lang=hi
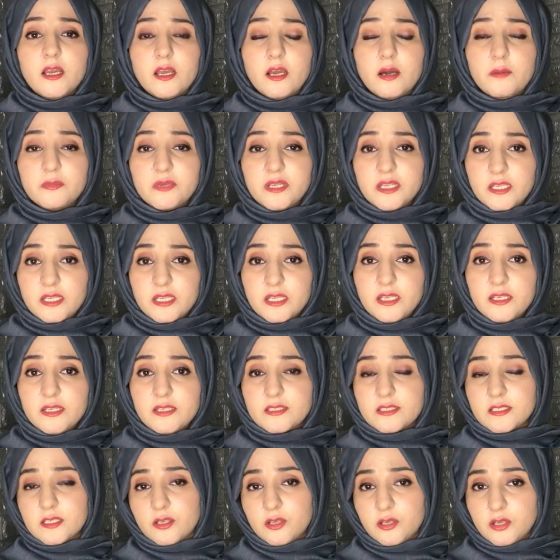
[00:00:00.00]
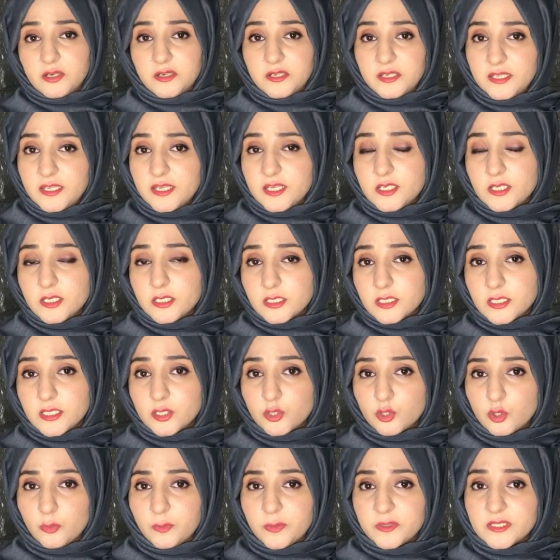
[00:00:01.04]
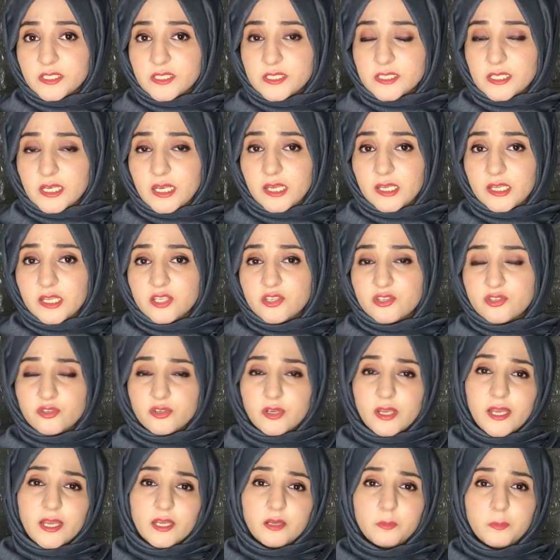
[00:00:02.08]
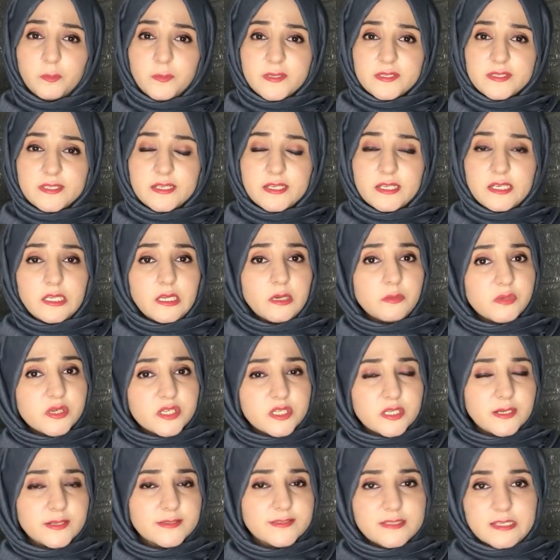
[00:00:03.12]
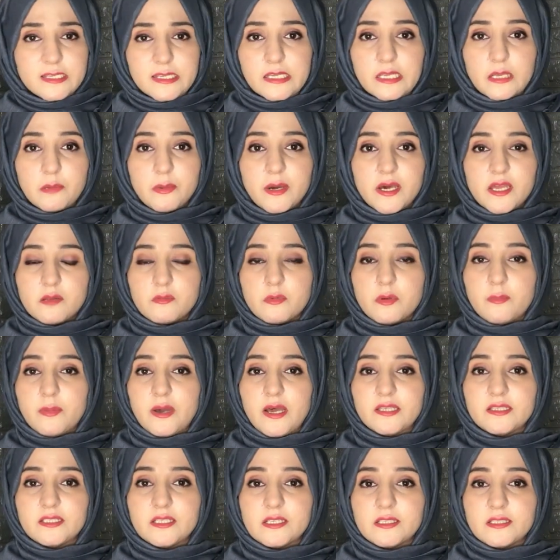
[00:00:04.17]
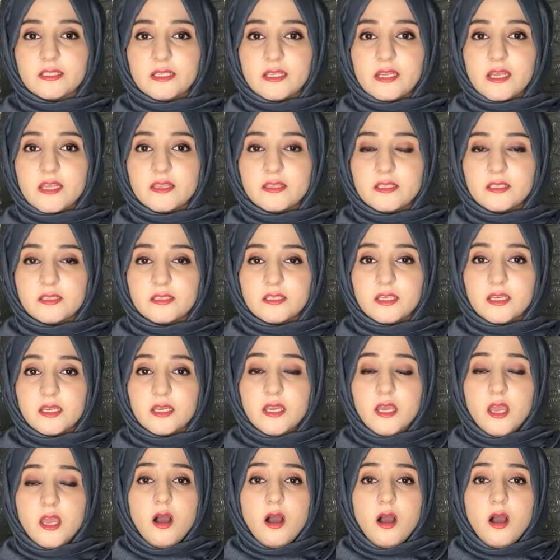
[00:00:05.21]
अमरीकी सिक्योरिटी एजेंसीज को पता चला कि जैक बेसिकली हमेशा असले के बारे में बात करते रहते थे